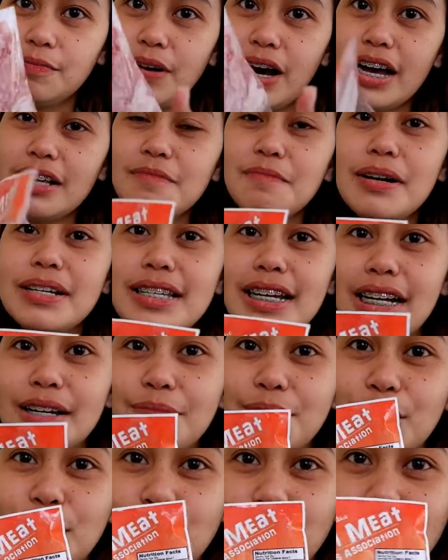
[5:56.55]
At
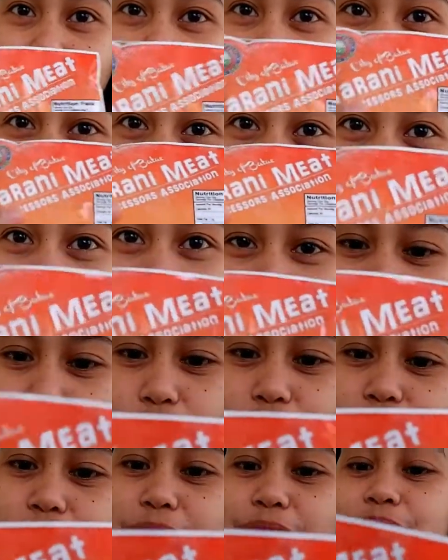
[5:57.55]
masarap to, for
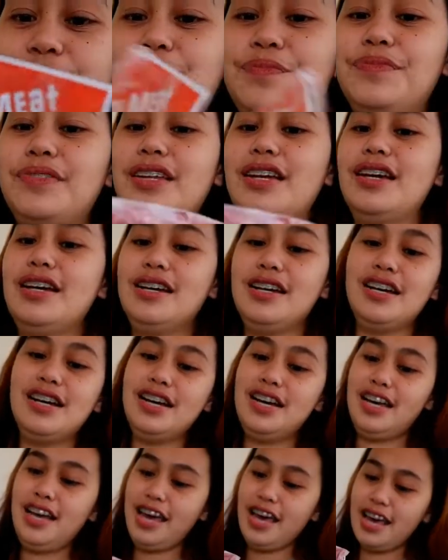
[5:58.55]
sure.
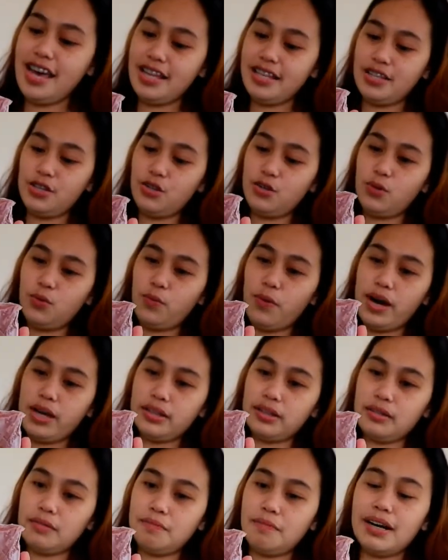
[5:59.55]
And you know what?
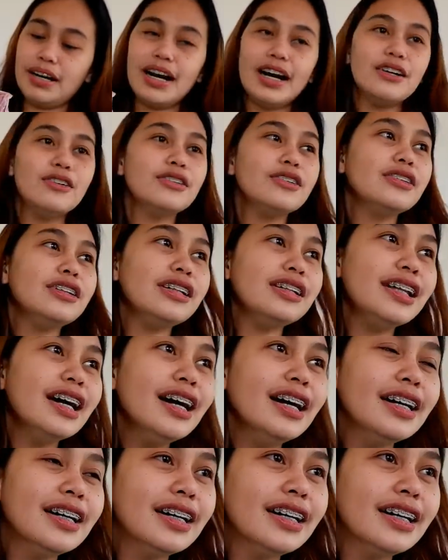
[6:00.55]
Magkano to, tita?